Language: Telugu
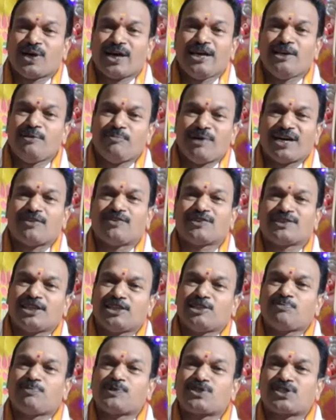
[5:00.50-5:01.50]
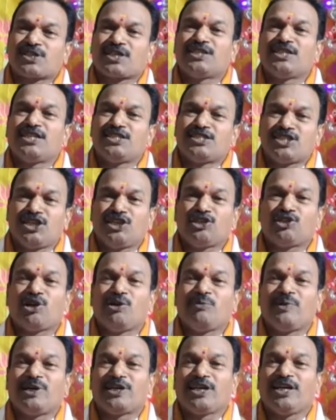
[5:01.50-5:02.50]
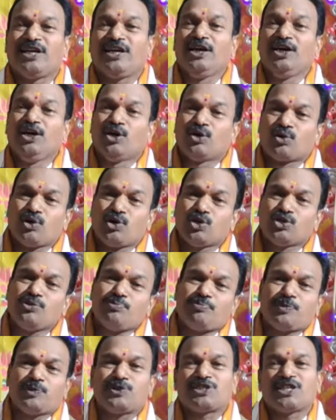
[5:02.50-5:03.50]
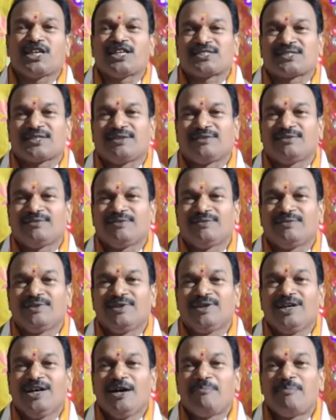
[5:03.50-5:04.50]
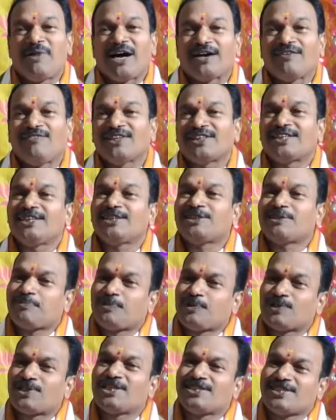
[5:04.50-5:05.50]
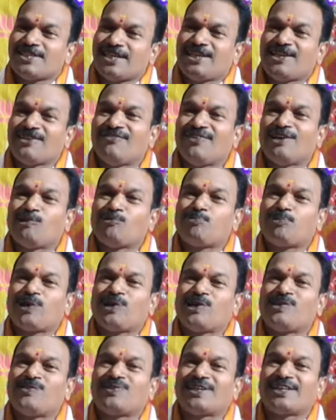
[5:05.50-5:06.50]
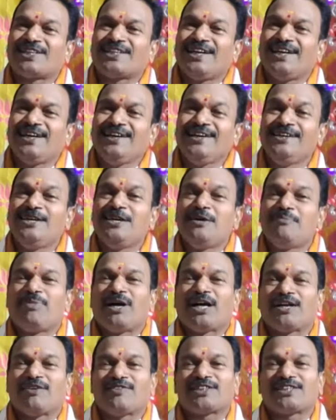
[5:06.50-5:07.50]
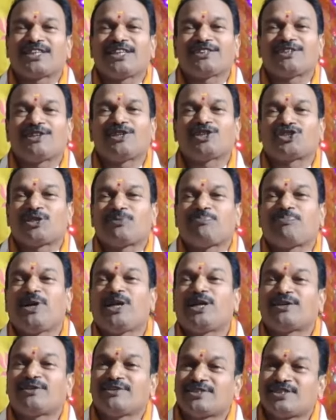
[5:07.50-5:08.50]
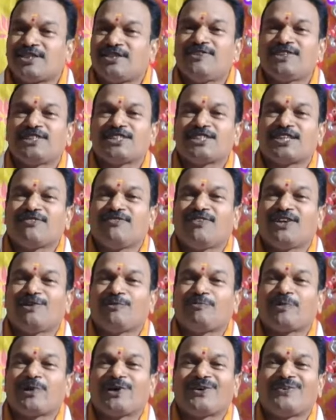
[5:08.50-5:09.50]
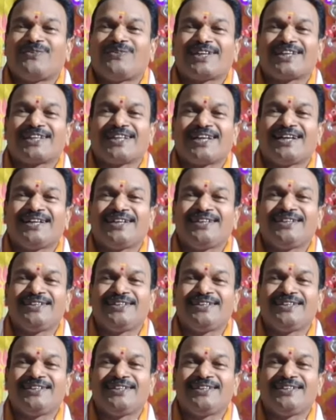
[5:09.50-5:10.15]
ఒక ఆయన భగవద్గీత పుస్తకం తెచ్చి ఇంట్లో పెట్టి రోజు పూజ చేస్తారు భగవద్గీత పూజ చేయడం వల్ల ఉపయోగం ఉంటుందా భగవద్గీతలో చెప్పినట్టు జీవించటం వల్ల ఉపయోగం ఉంటుందా